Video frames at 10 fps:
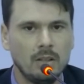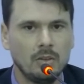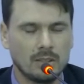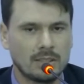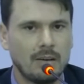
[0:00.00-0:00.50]

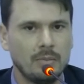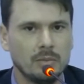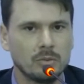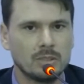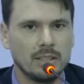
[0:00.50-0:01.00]
Nós
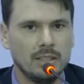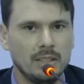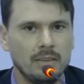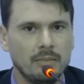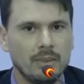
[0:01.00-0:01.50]
sabemos
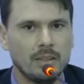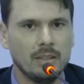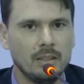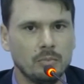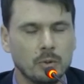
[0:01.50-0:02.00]
aí
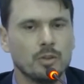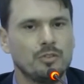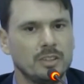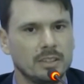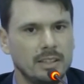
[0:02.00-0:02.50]
que, por
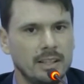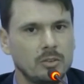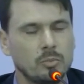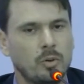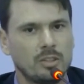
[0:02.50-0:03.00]
vir
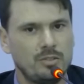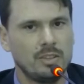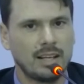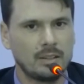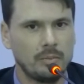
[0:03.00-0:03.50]
dele, não pode
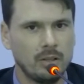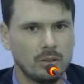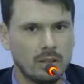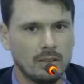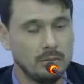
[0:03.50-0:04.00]
vir nada
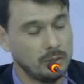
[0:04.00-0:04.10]
melhor.